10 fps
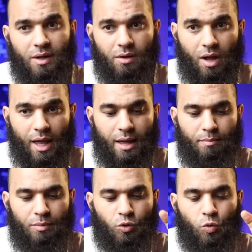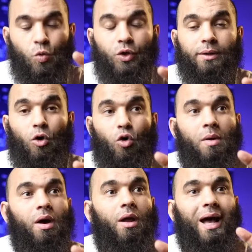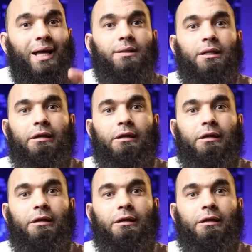بيقراها بتكون عباره عن